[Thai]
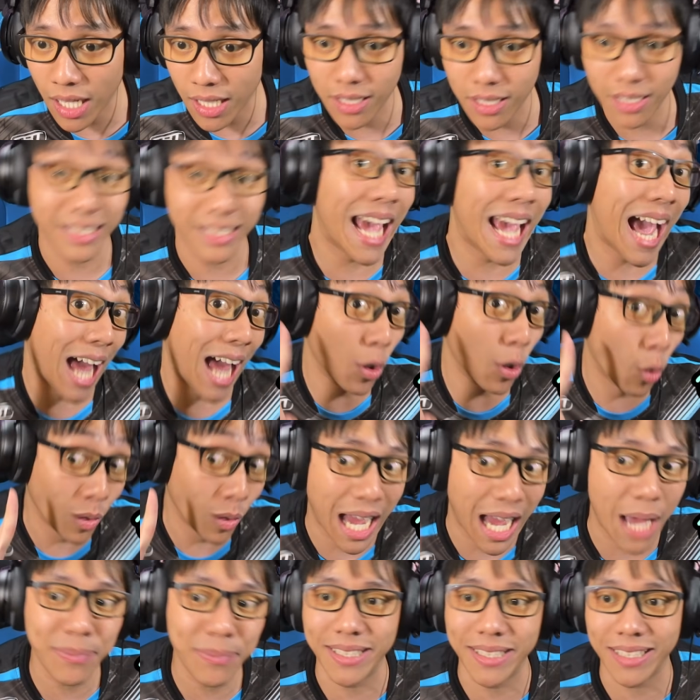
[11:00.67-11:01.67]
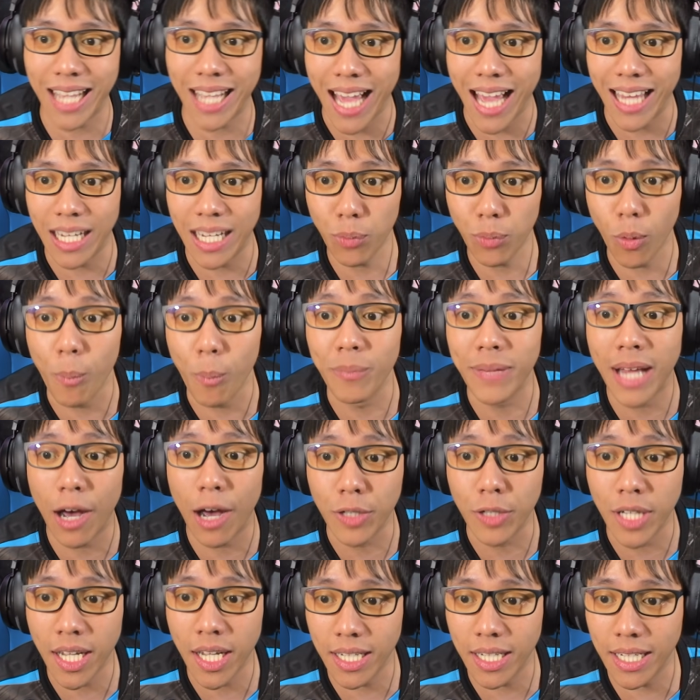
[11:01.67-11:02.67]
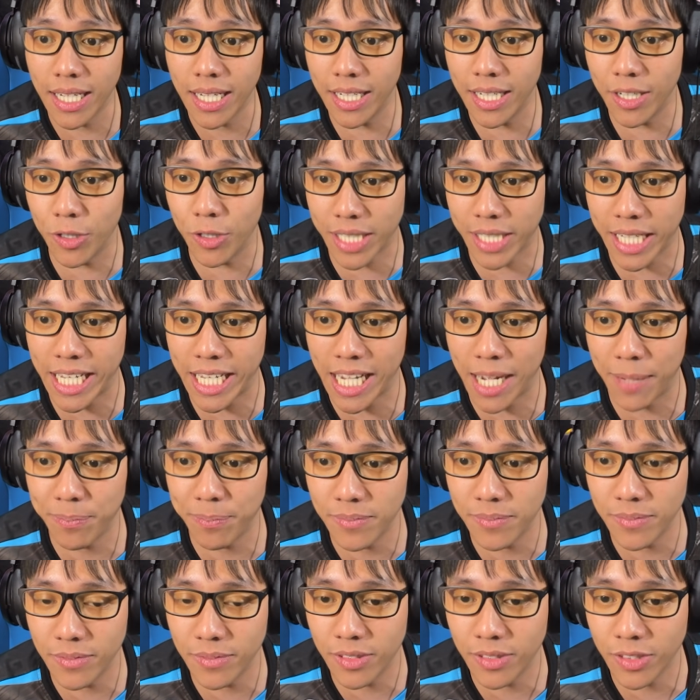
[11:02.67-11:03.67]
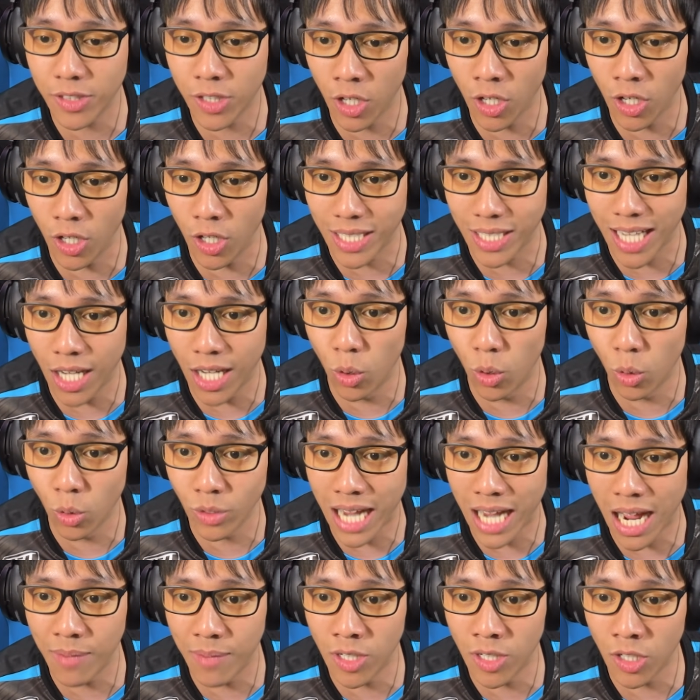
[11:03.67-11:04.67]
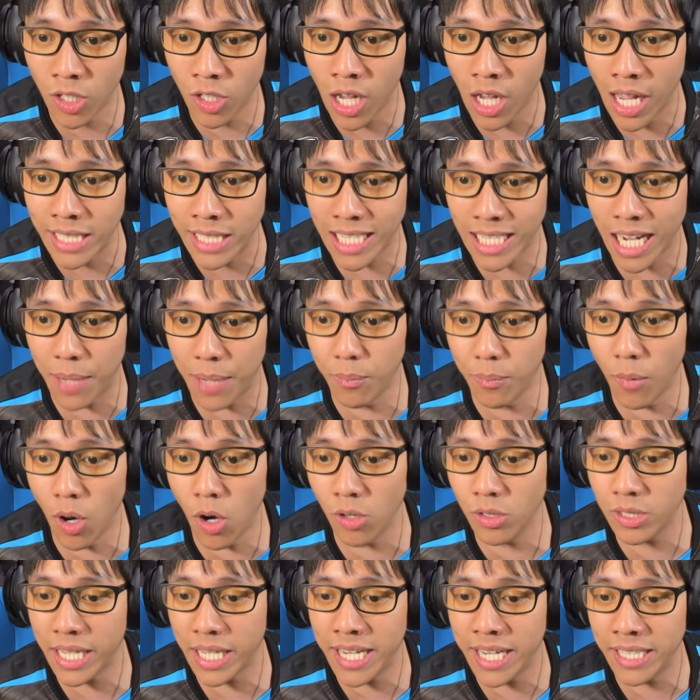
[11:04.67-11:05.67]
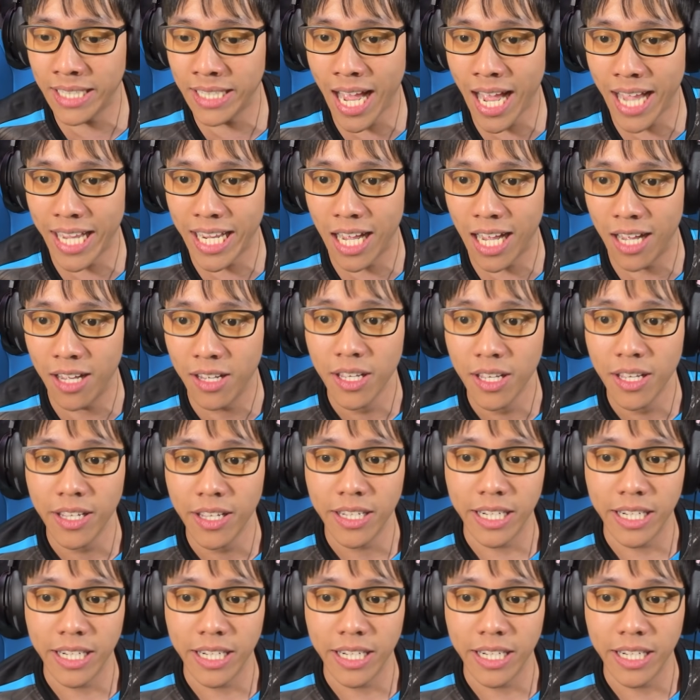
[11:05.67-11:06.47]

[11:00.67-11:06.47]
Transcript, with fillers: ฮะ อย่าลงน้ำเด็ดขาดถ้าผมเดานะ โอเคครับ ก็ถ้าลงน้ำเราก็อาจจะมงเทงได้ฮะ